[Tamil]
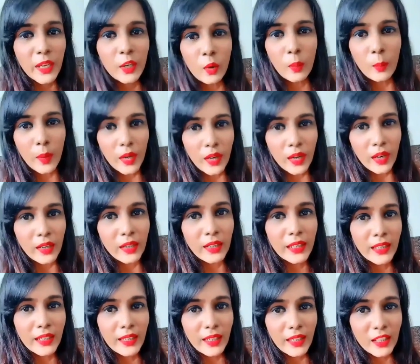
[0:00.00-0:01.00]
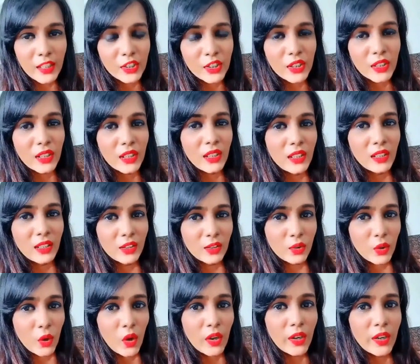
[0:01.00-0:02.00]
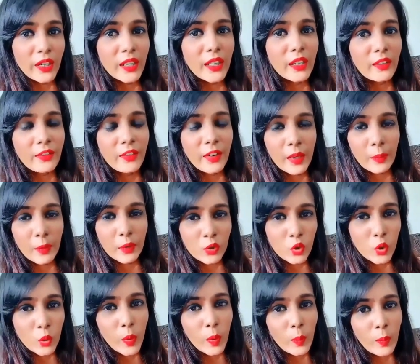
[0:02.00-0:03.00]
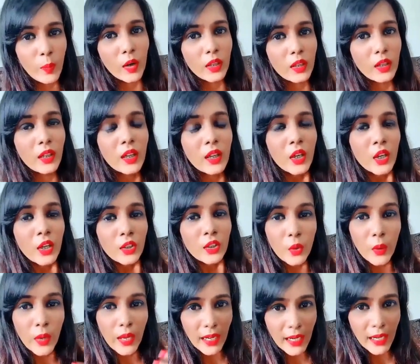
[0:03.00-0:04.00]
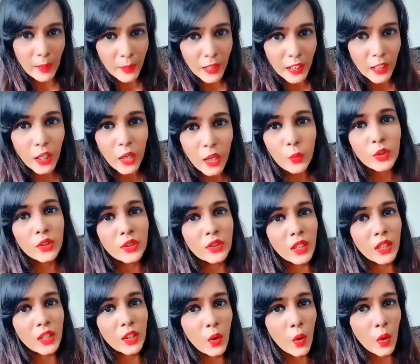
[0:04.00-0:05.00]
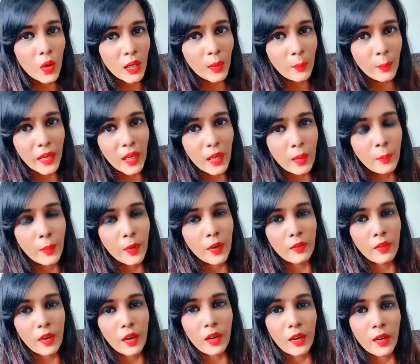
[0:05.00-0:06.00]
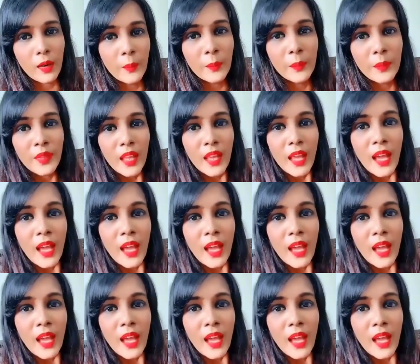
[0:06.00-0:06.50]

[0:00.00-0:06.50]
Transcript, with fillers: எக்ஸ்பிளைனும் பண்ணாரு இல்லை ஷீ இஸ் ஆல்ரெடி அ ஃபேமஸ் சூப்பர் மாடல் ஸோ எல்லா மீடியாவும் தெரியும் அவங்கள பிக்கப் பண்ணுவாங்கன்னு